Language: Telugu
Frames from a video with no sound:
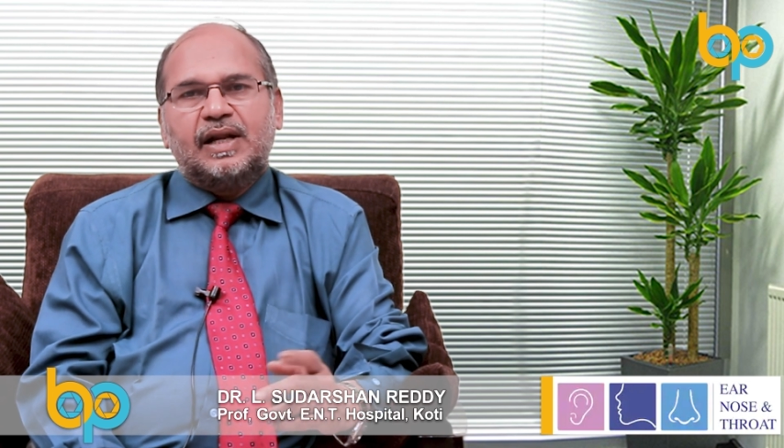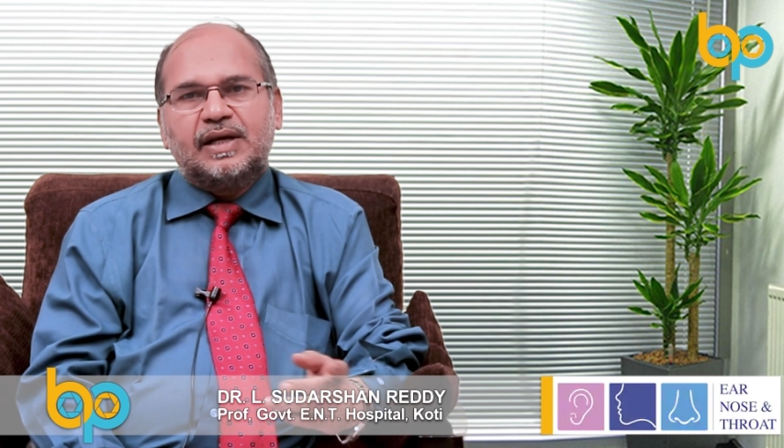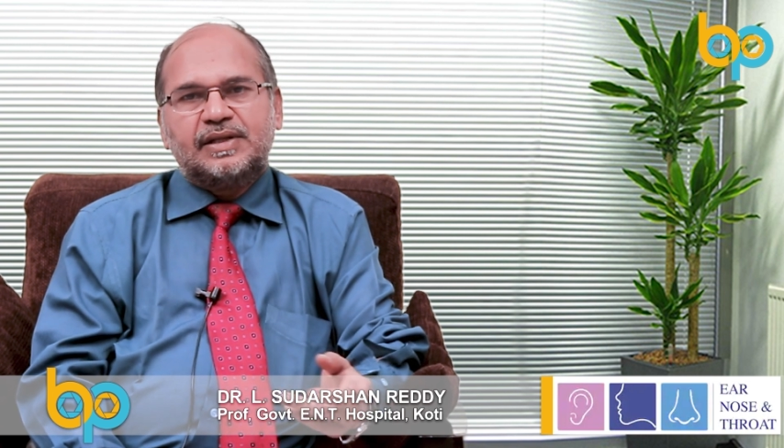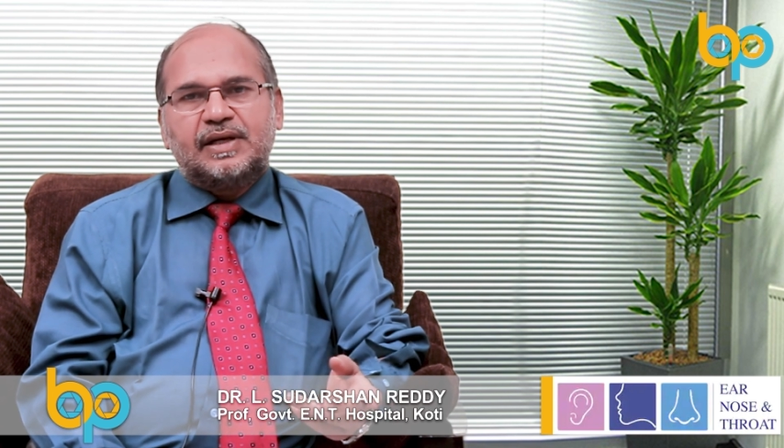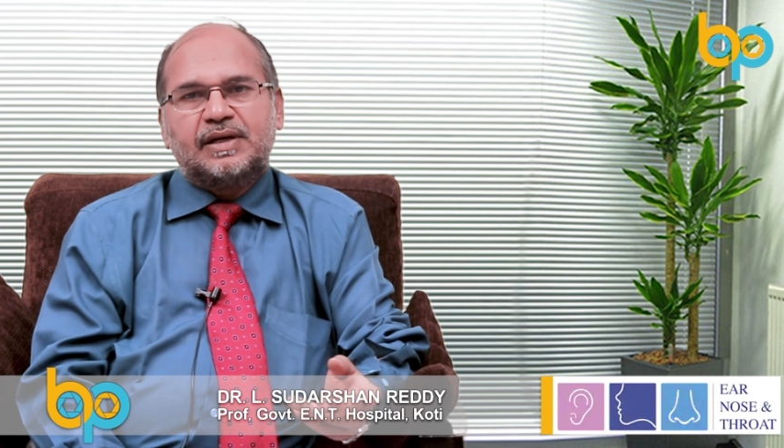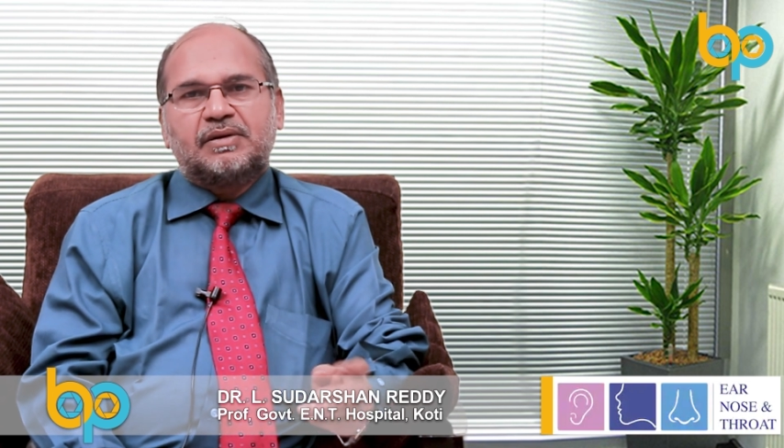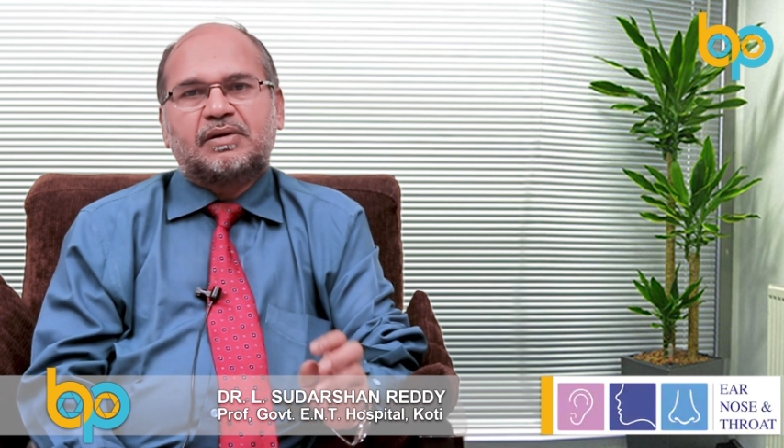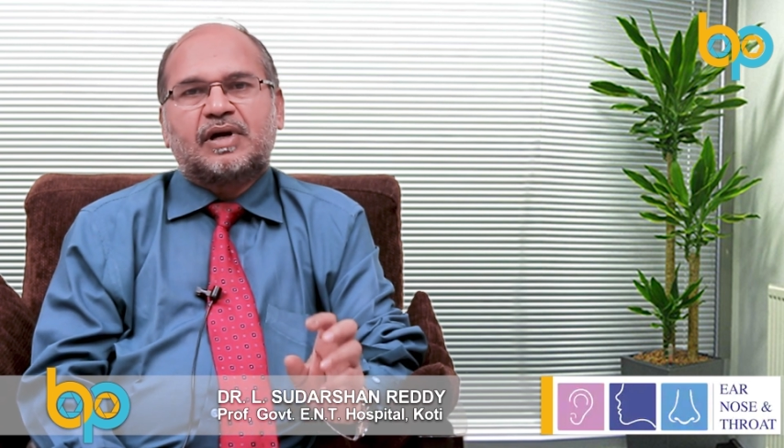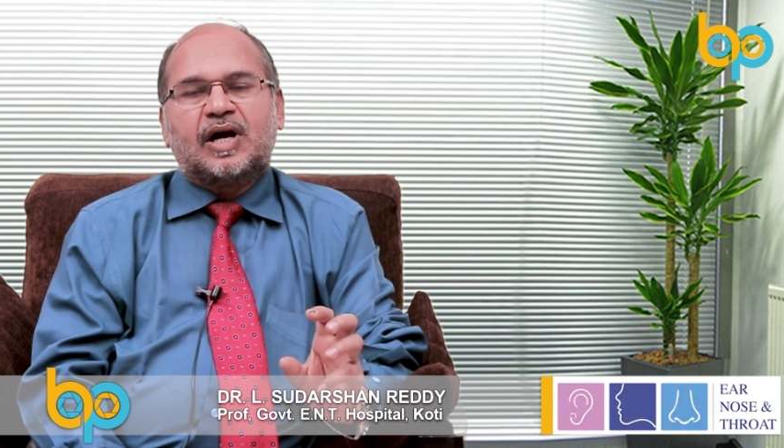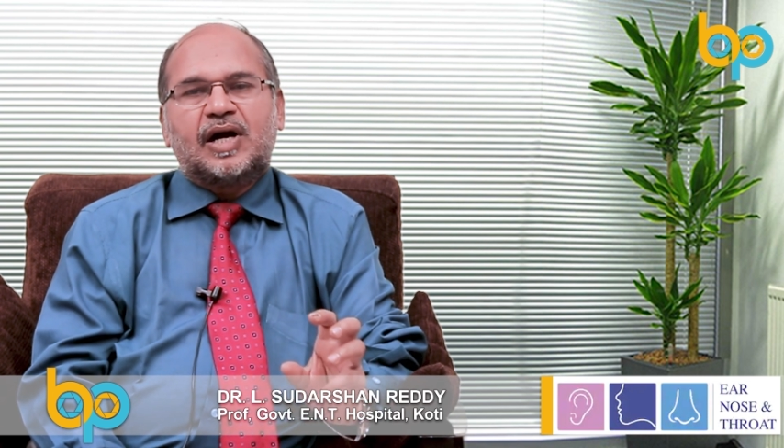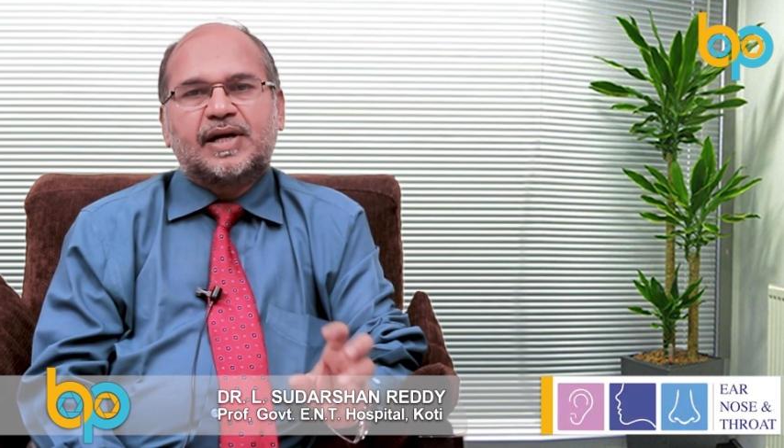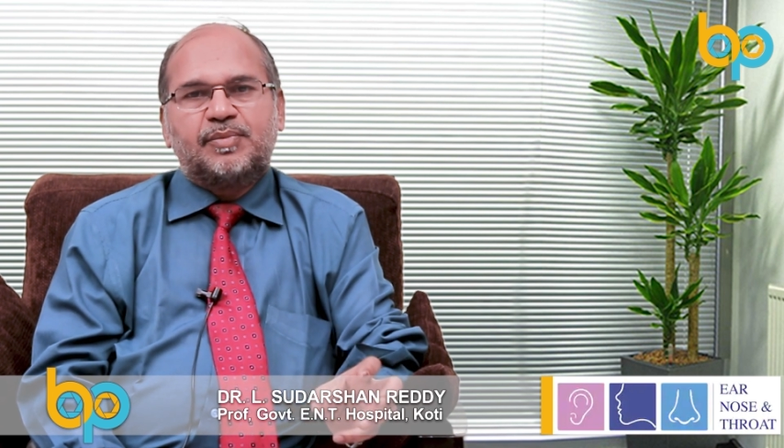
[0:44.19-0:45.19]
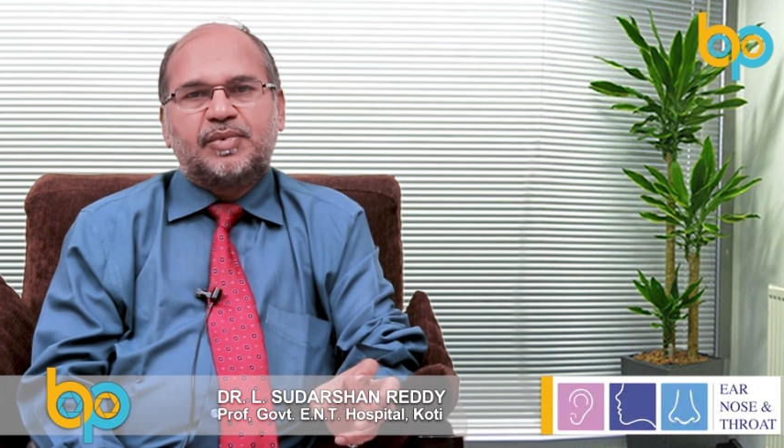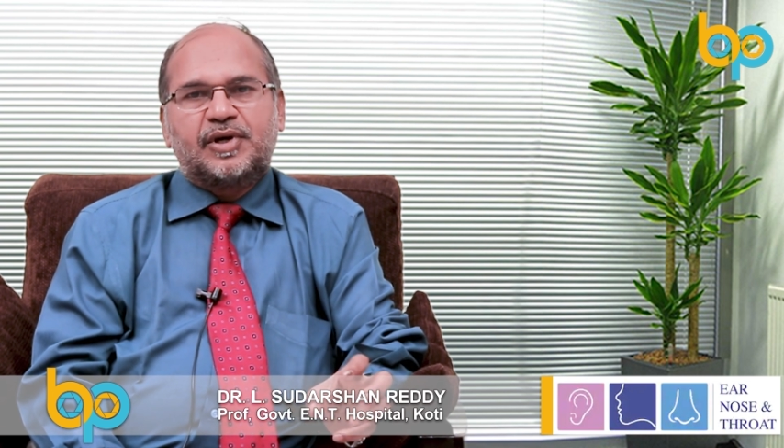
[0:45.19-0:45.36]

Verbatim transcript: లేదా కాటన్